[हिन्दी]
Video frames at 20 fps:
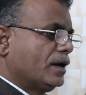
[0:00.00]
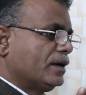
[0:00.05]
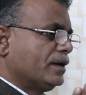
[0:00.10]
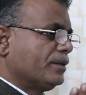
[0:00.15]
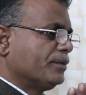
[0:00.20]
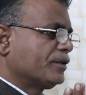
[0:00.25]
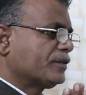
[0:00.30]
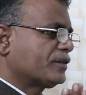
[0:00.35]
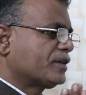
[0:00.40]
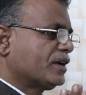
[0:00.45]

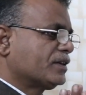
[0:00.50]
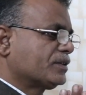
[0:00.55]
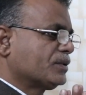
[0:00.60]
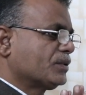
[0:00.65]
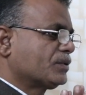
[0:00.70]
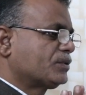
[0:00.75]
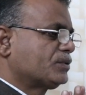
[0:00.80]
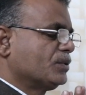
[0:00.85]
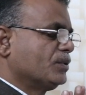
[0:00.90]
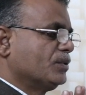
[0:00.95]
नमस्कार
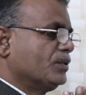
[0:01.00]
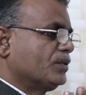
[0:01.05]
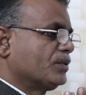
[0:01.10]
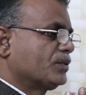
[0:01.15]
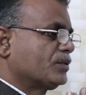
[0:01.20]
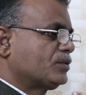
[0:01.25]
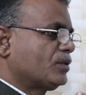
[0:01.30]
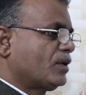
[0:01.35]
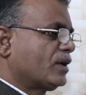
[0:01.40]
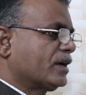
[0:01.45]
दोस्तों
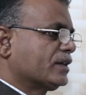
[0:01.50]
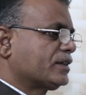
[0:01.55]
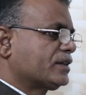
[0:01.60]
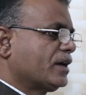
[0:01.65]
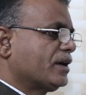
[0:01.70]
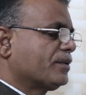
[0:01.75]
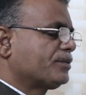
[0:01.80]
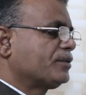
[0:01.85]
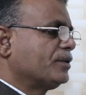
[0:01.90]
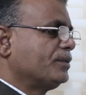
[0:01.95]
स्वागत
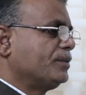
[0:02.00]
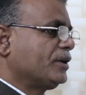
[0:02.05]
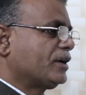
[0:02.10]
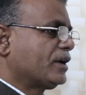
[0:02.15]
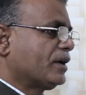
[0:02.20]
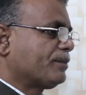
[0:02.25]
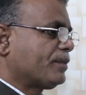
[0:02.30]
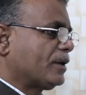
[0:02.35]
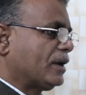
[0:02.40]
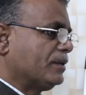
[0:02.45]
है आप सभी
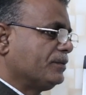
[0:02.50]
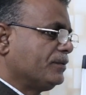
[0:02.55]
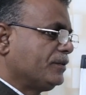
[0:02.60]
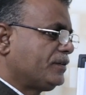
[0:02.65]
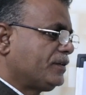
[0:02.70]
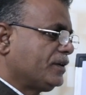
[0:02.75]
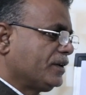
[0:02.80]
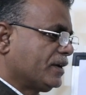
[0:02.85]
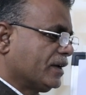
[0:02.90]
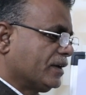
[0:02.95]
का
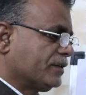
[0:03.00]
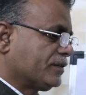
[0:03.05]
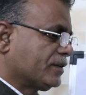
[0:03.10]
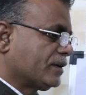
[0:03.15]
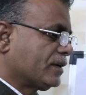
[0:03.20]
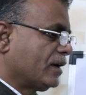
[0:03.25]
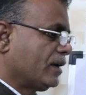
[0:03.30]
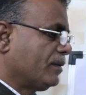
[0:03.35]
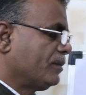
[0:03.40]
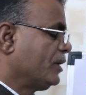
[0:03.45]
मिस्ट्री ज्ञान
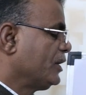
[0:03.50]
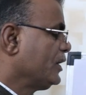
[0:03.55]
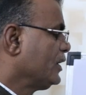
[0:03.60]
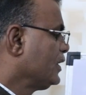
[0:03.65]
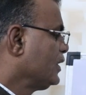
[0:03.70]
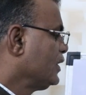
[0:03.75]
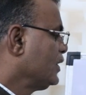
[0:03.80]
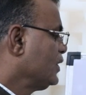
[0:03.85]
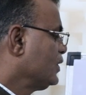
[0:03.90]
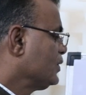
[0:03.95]
चैनल में
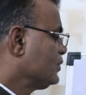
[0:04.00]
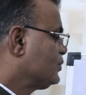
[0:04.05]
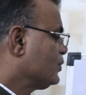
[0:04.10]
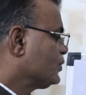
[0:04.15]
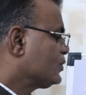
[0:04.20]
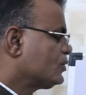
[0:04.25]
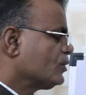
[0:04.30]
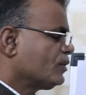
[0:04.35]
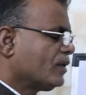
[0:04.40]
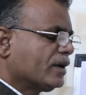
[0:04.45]

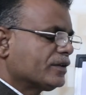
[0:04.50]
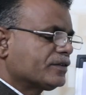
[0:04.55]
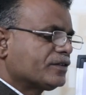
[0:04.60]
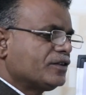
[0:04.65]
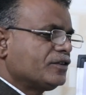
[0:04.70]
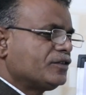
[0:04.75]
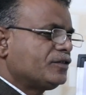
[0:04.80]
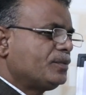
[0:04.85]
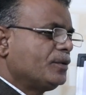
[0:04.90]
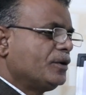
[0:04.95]
दोस्तों आज
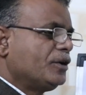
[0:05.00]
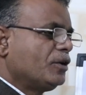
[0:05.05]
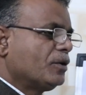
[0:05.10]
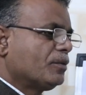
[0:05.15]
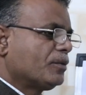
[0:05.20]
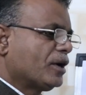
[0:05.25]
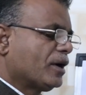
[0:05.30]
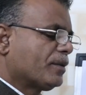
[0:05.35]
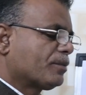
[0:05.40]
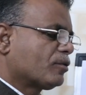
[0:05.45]
की इस
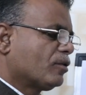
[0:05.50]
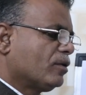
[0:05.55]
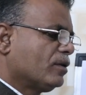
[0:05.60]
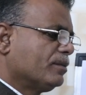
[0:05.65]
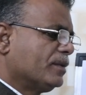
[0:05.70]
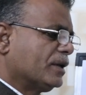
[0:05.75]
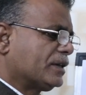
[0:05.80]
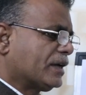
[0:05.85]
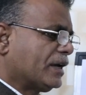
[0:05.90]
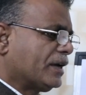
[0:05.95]
वीडियो में आपको
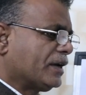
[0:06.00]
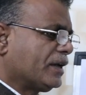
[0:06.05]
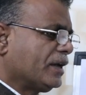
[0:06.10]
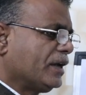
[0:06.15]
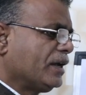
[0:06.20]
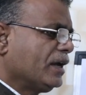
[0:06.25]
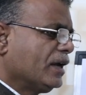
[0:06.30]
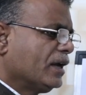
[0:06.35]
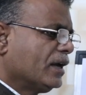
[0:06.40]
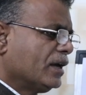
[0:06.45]
हम बताएंगे